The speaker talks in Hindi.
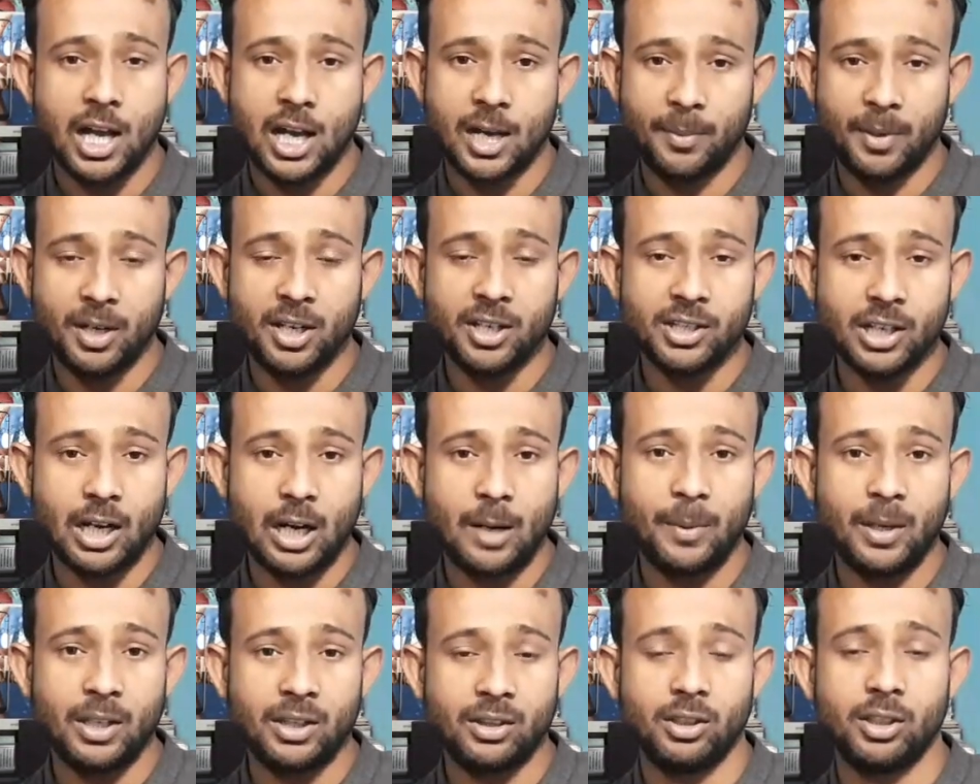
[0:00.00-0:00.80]
अपने चैनल
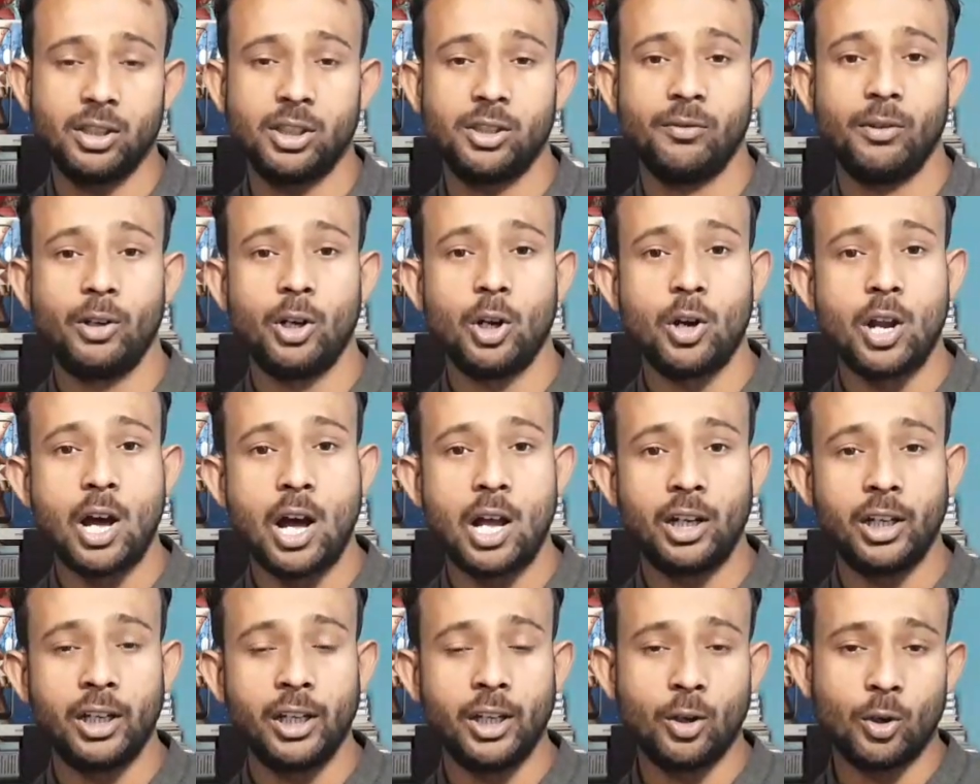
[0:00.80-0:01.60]
पे तीस वीडियो
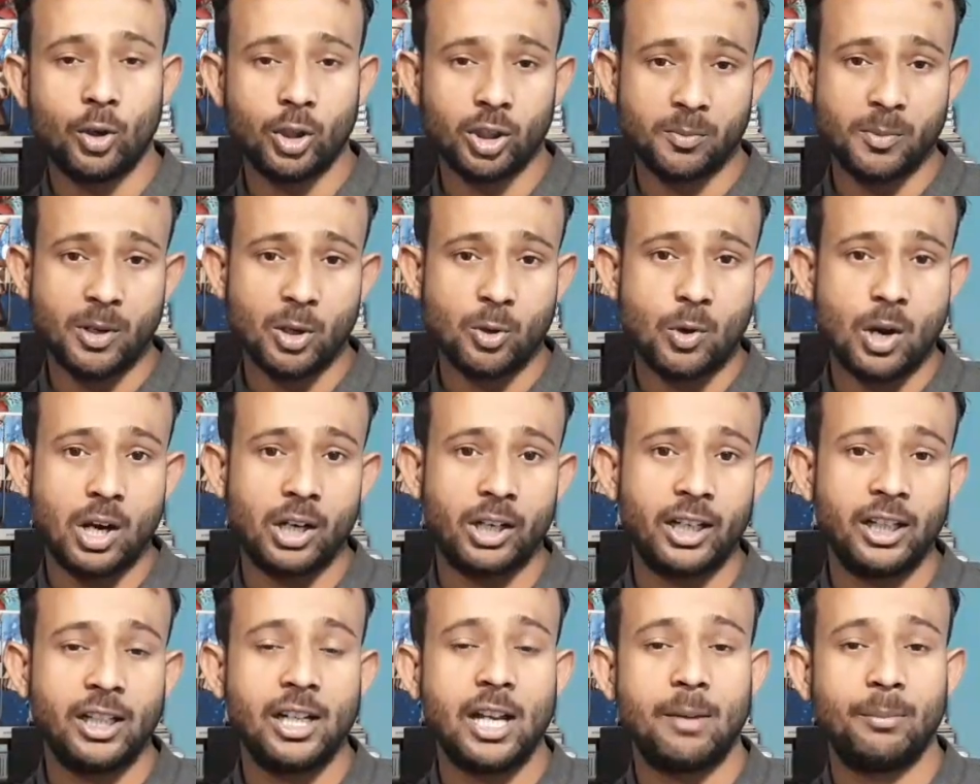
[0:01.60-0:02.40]
डाल दी और इसमें
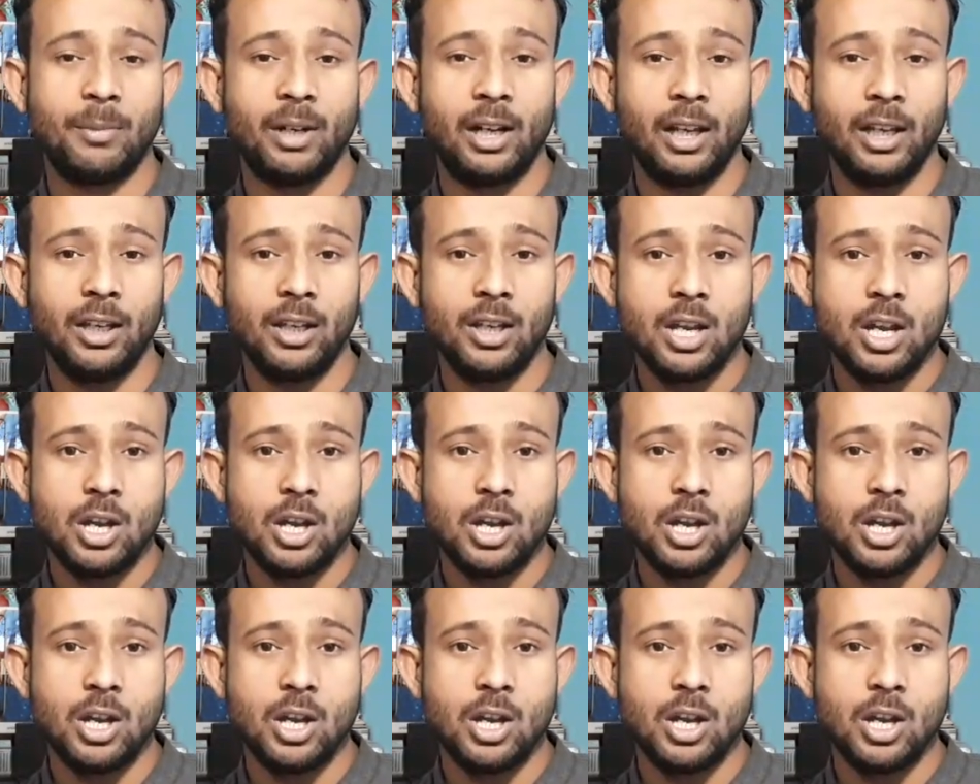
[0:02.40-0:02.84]
क्वालिटी ना मिले